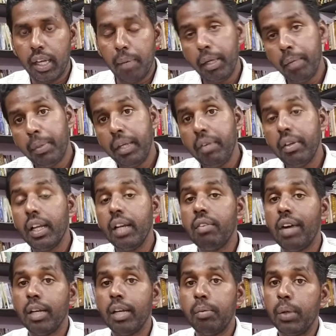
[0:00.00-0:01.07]
அப்போ எப்படி வேணாலும்
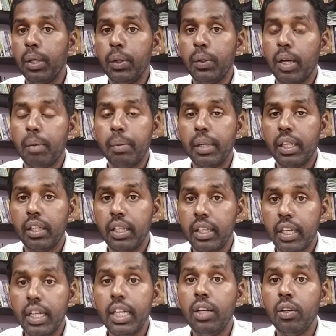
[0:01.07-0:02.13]
வாழ முடியும் அப்படிங்கிற இது
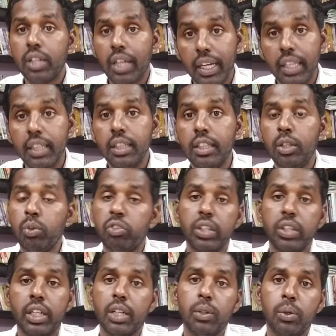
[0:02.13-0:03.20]
ரெண்டும் கடந்து
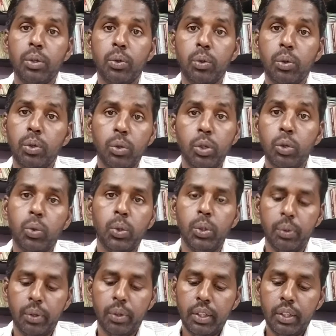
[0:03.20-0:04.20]
யோசிக்கிற ஒரு ஒரு ஒரு குழு